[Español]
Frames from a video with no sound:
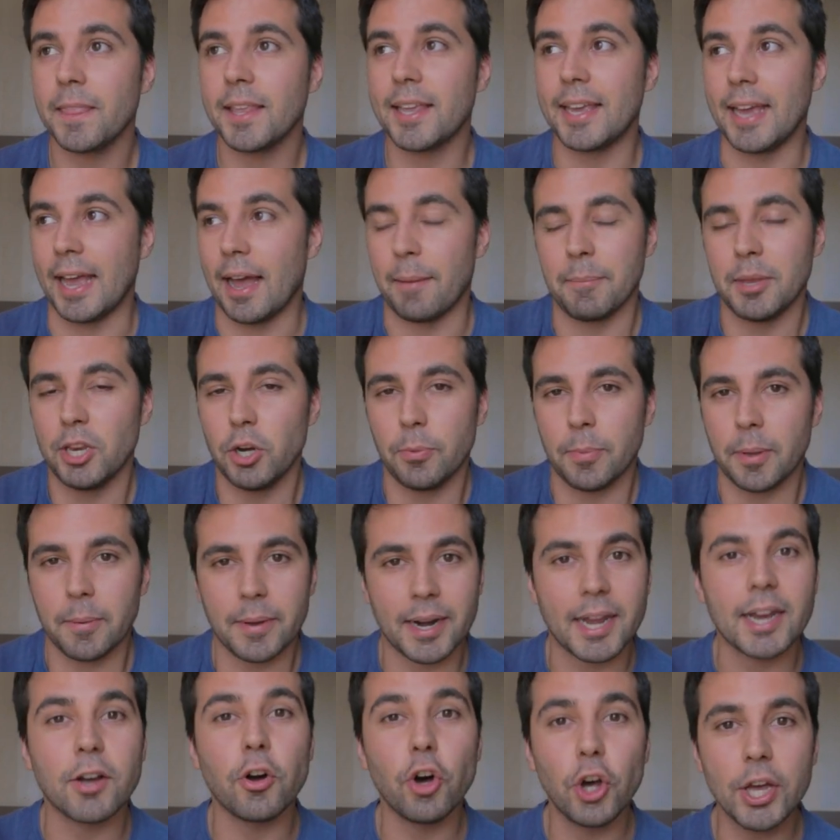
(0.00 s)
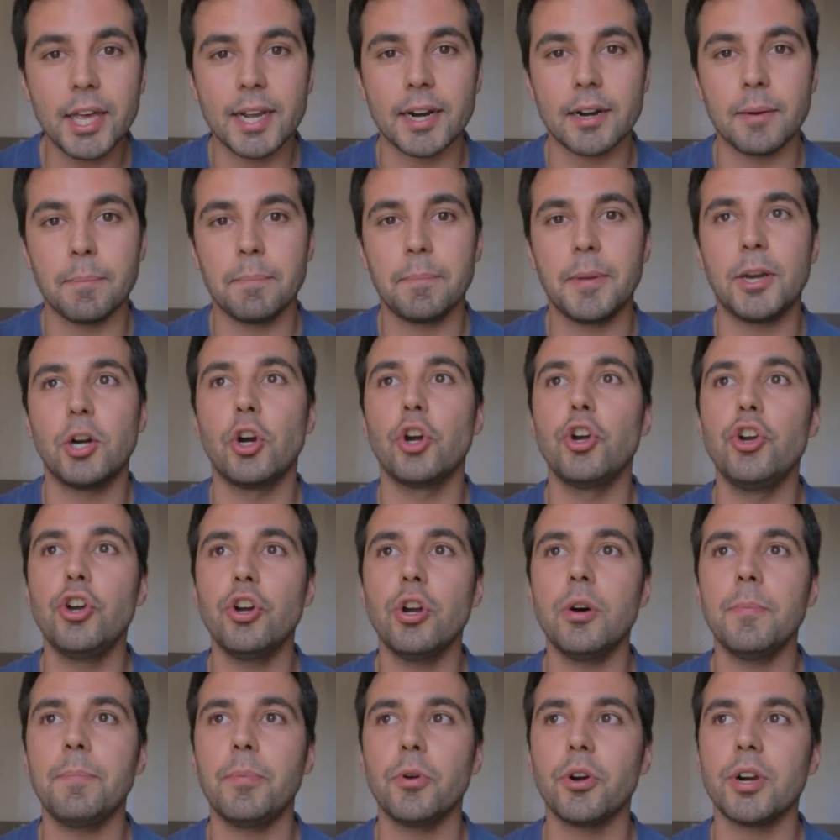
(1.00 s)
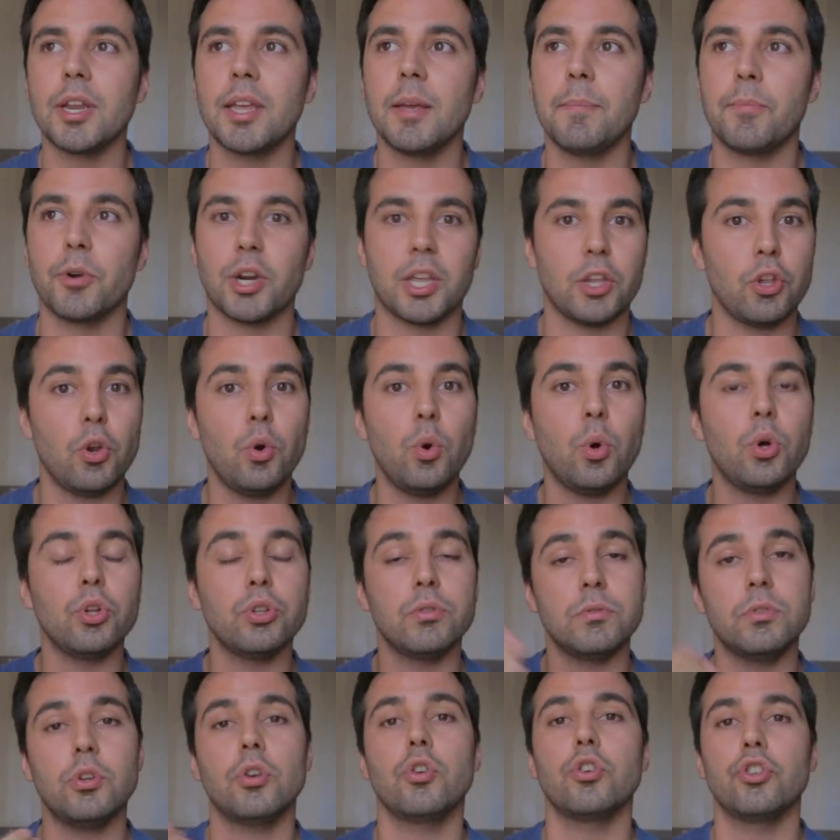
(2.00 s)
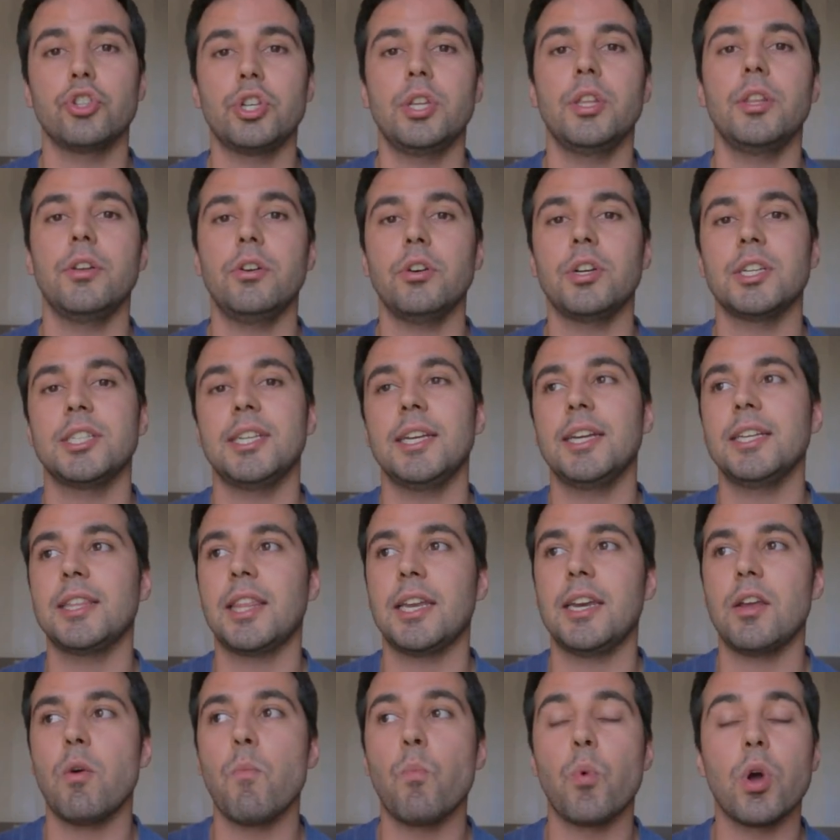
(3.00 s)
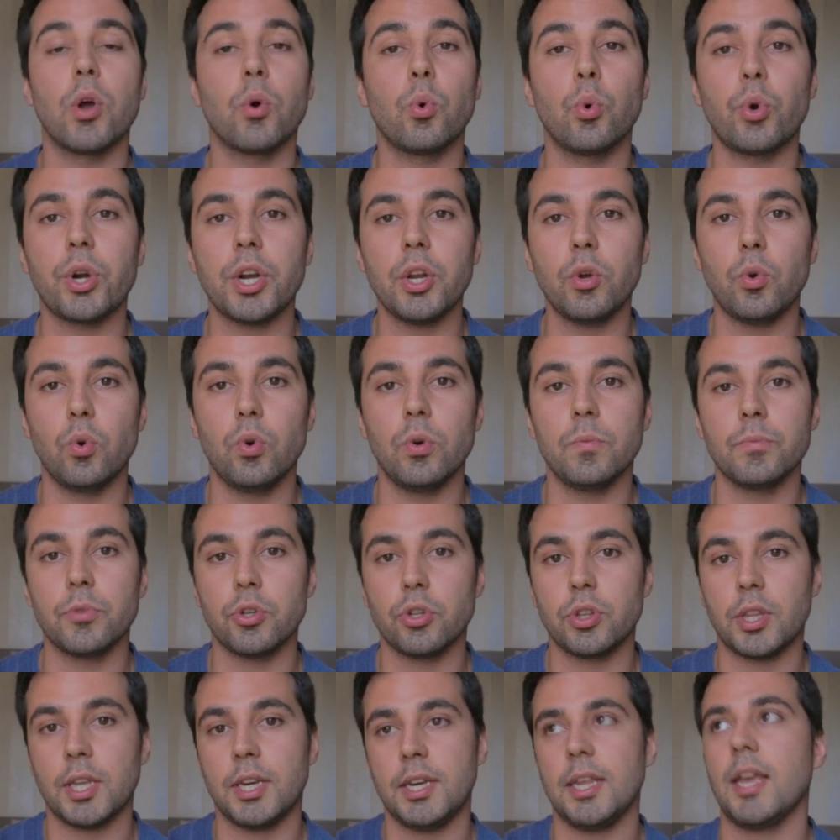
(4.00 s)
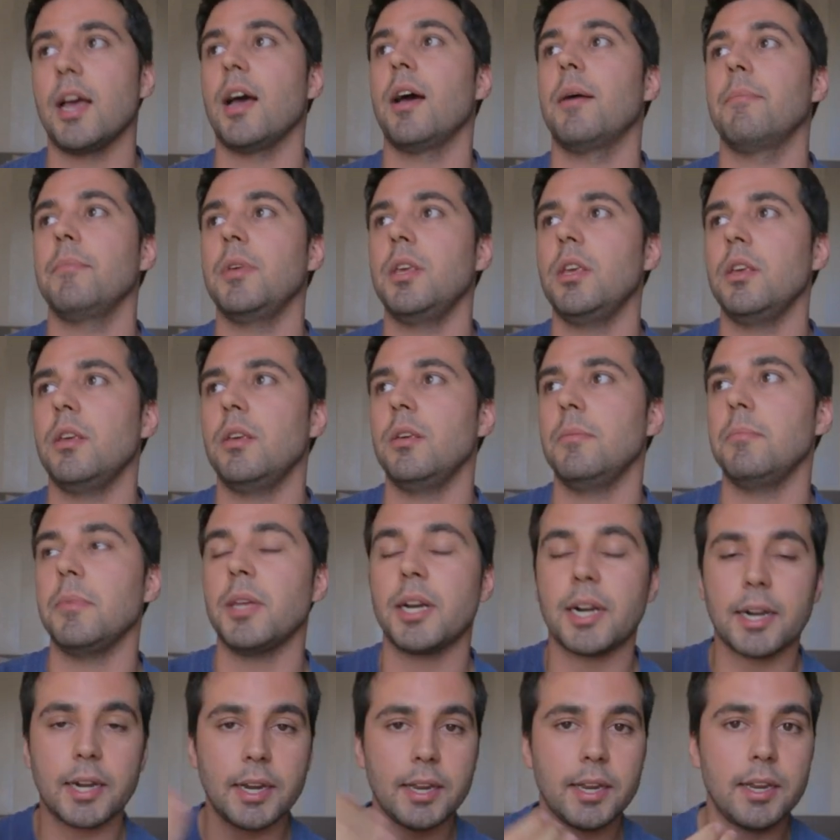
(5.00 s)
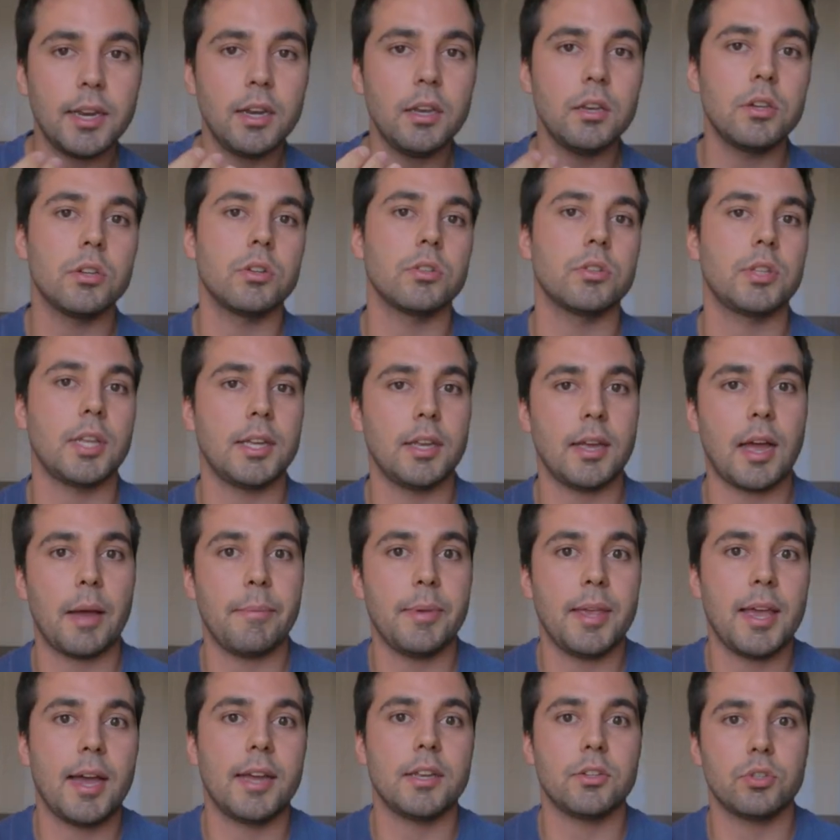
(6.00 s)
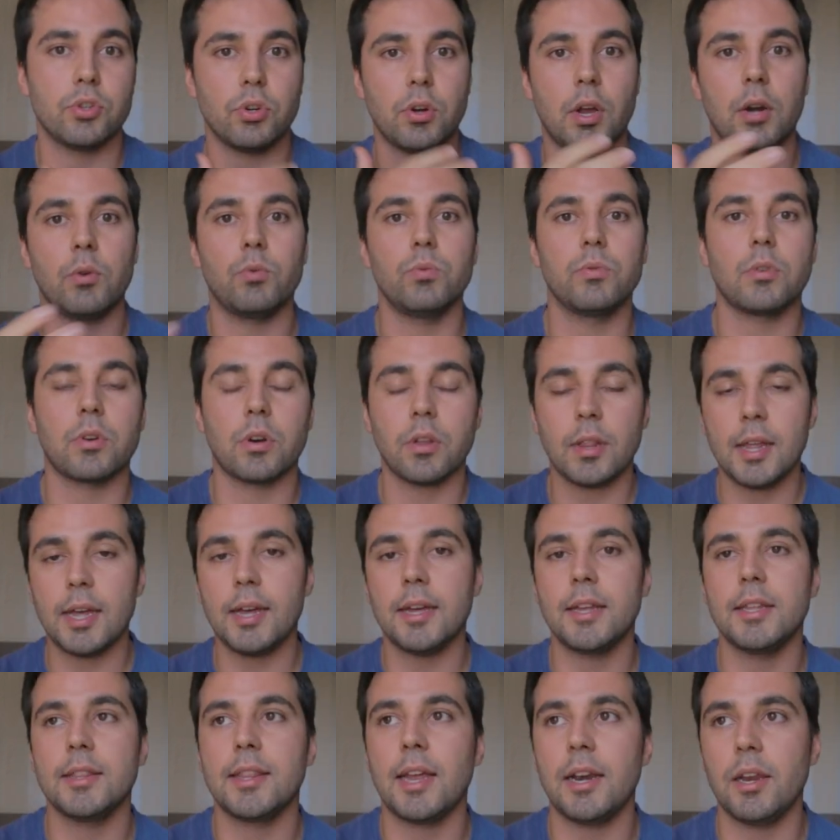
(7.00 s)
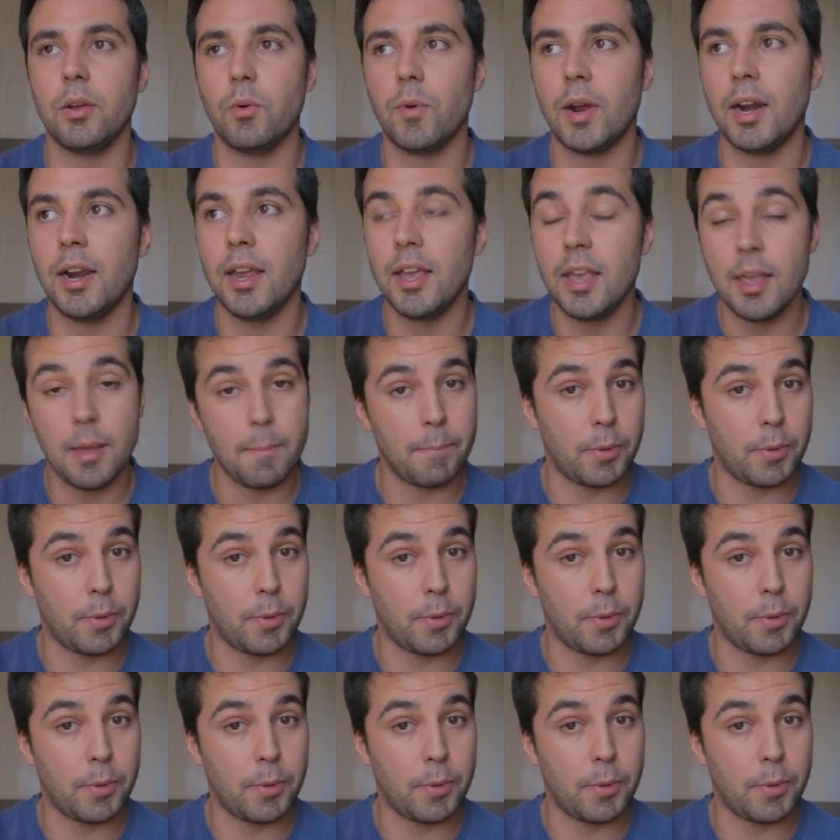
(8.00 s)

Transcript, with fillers: que a mí no me iban a coger, pero no porque, porque yo luego yo considero que sí que tenía un buen currículum, yo tenía mi, mi reel, yo te, había hecho algún rodaje tal y cual,